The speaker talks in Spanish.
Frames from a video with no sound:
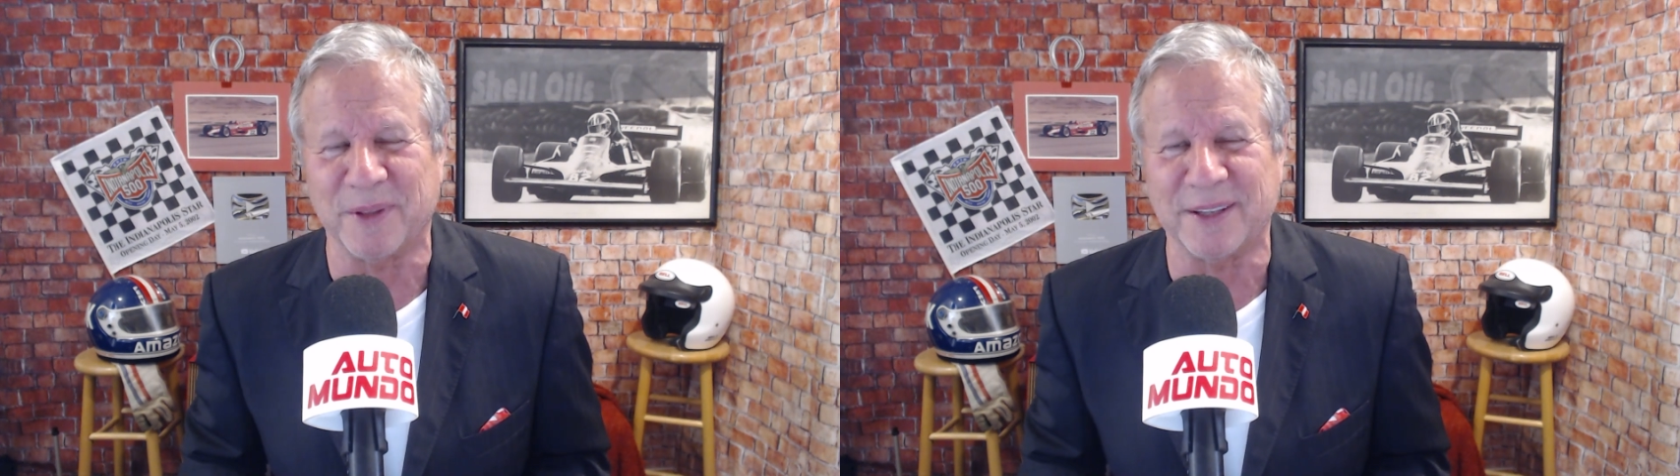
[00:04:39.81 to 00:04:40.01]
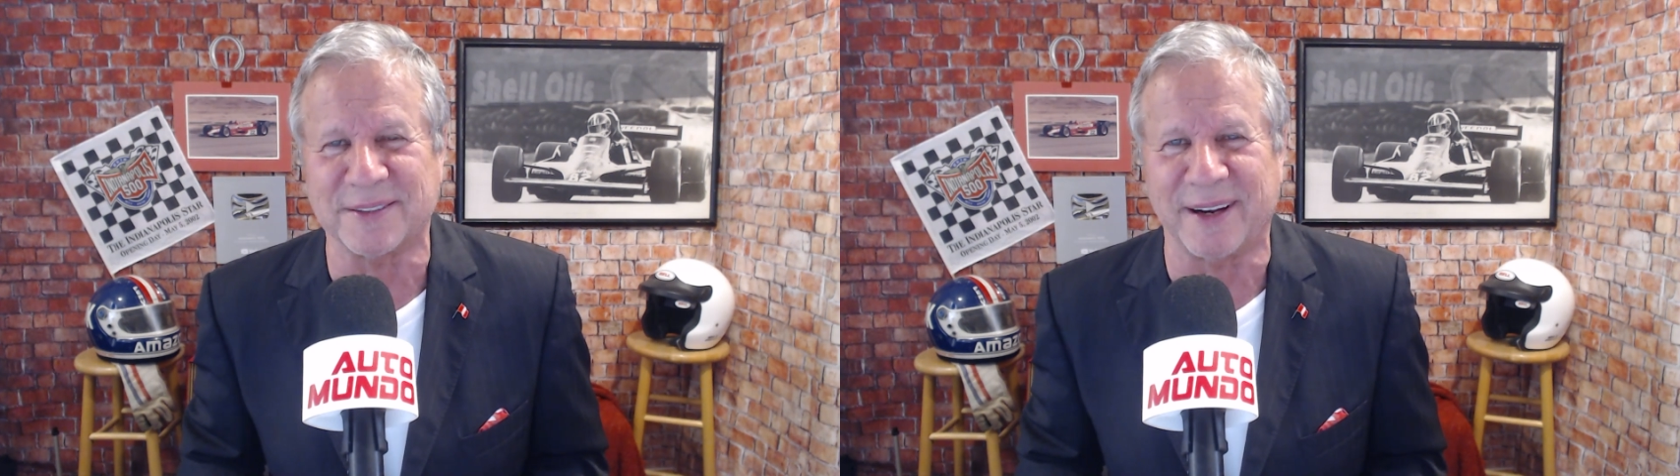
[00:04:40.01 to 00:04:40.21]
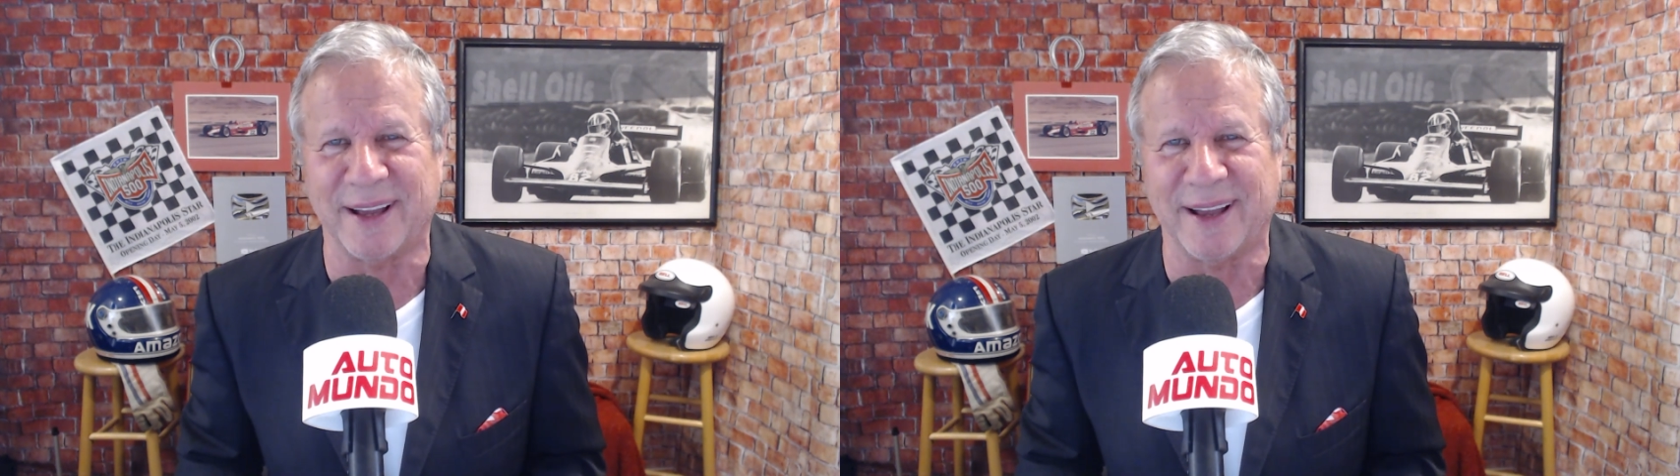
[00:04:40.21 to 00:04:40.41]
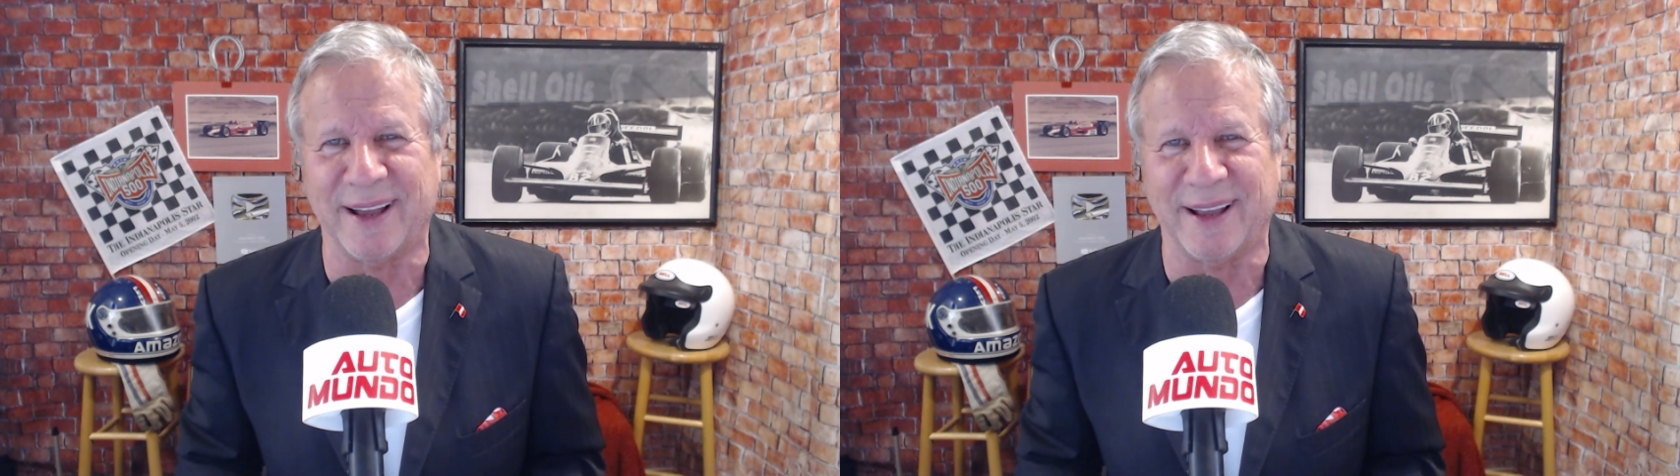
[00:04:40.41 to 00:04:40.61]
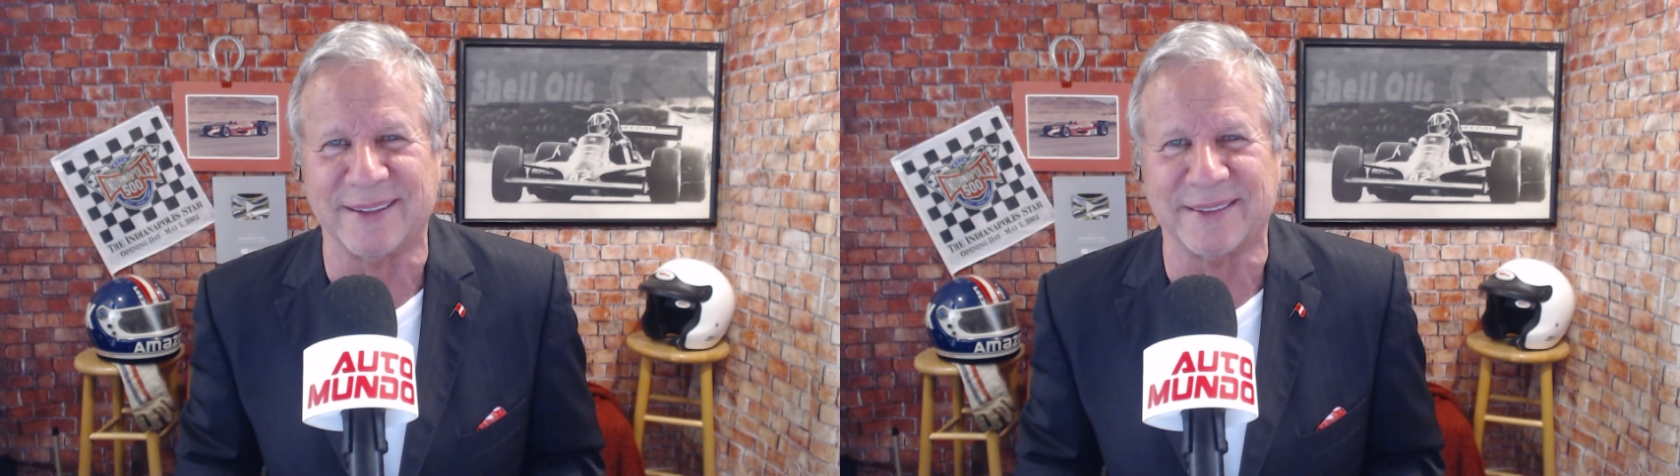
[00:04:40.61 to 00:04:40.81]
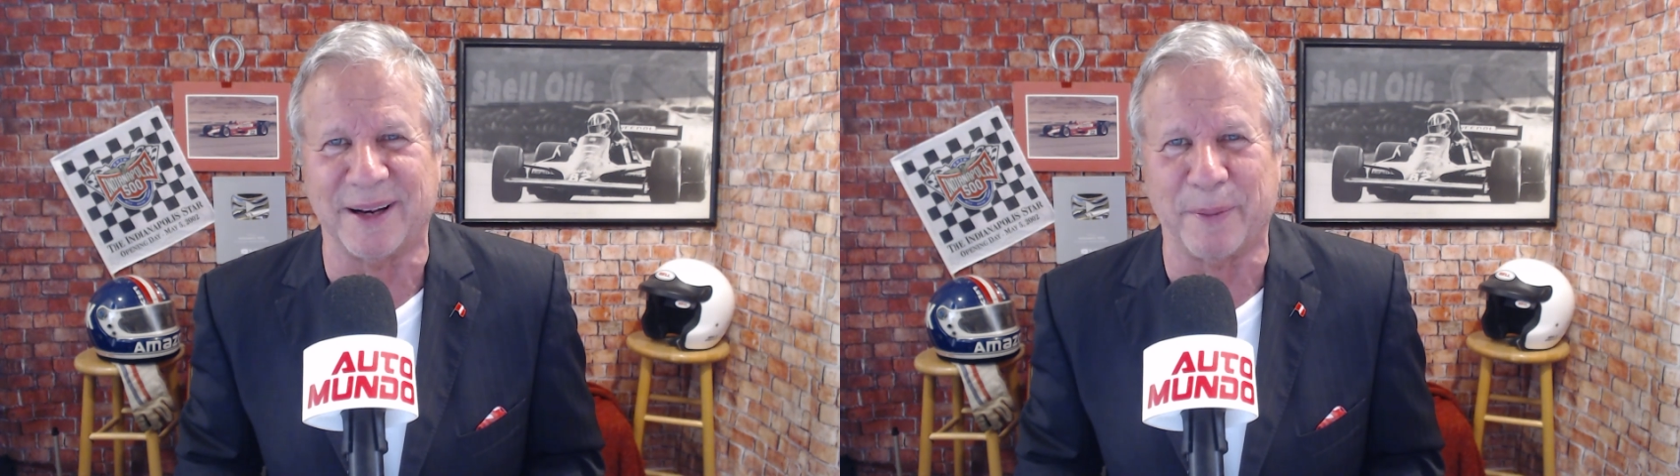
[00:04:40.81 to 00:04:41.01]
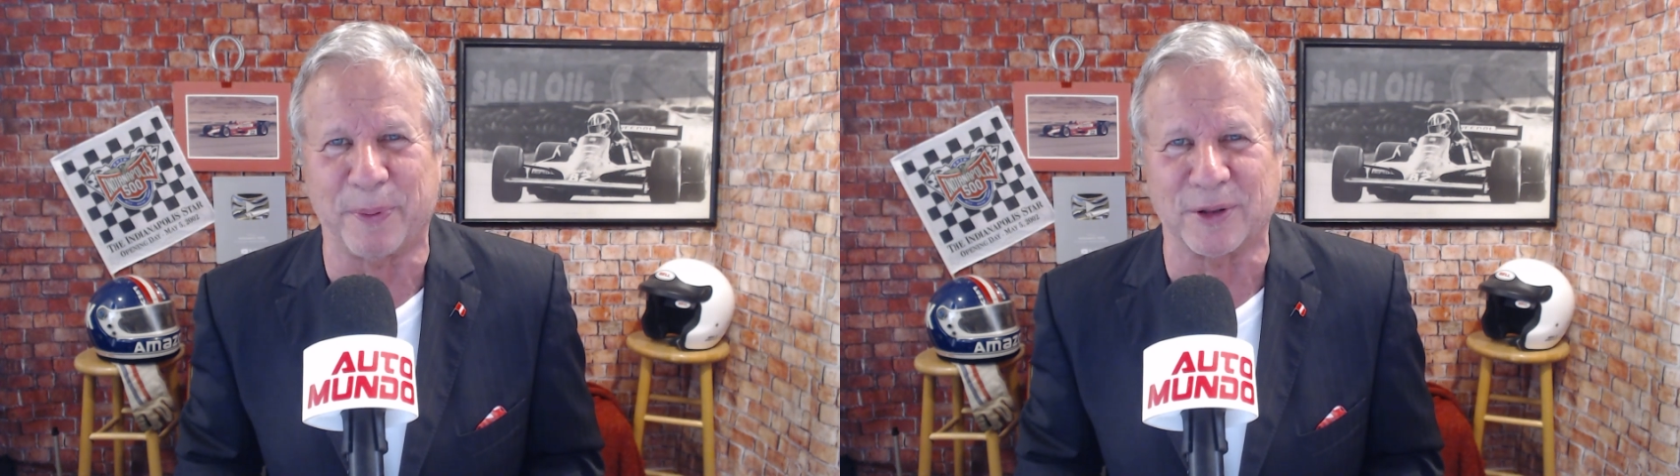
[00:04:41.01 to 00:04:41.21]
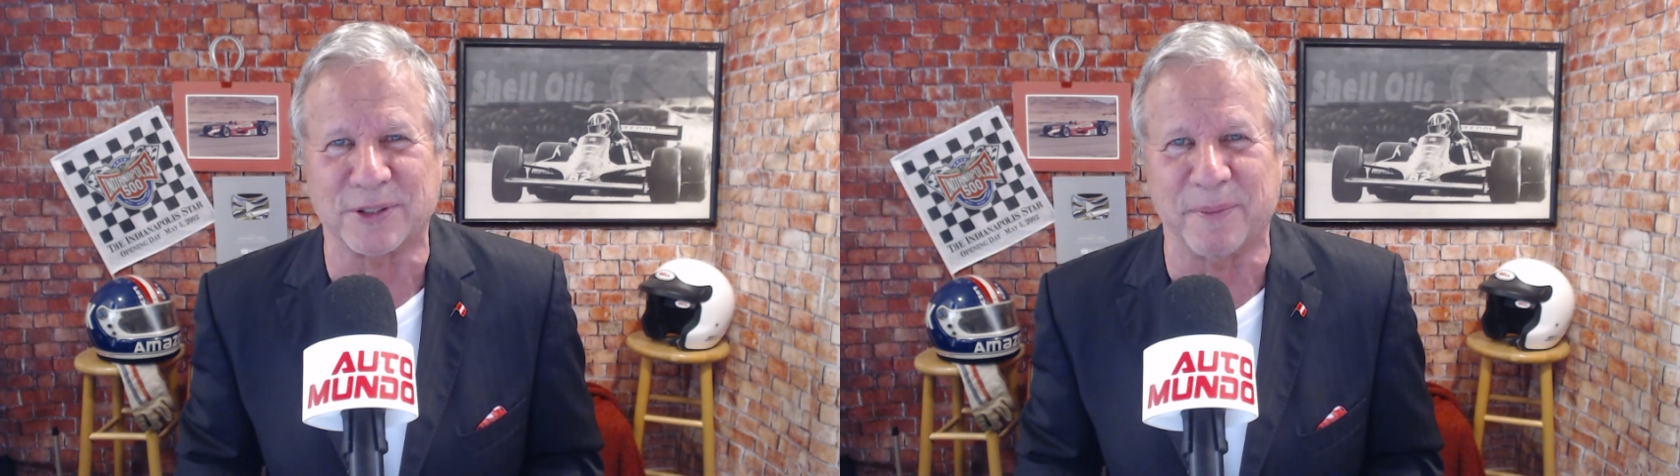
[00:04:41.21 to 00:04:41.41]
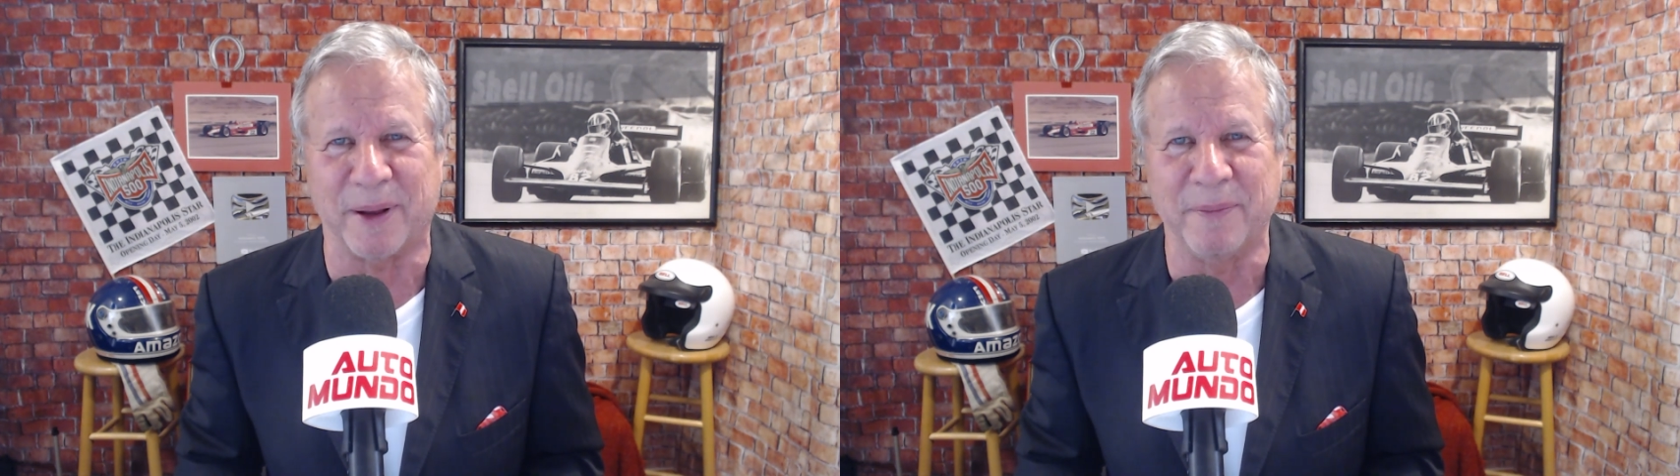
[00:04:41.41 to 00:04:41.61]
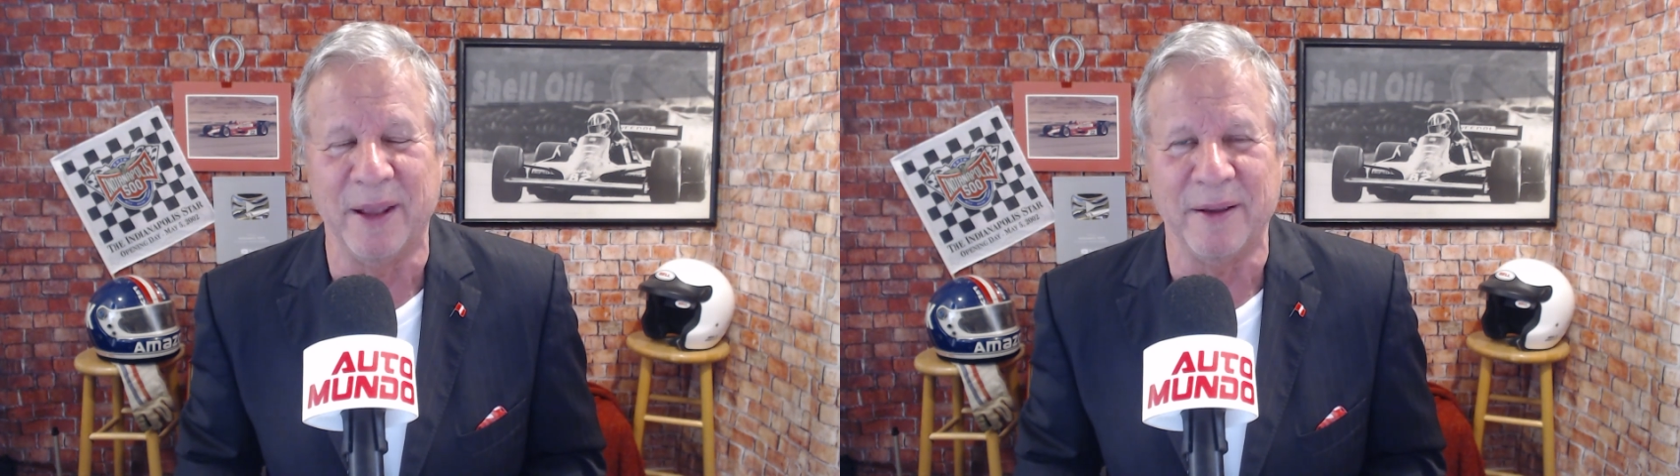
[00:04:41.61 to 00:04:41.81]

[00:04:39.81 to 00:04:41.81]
y será hasta la próxima.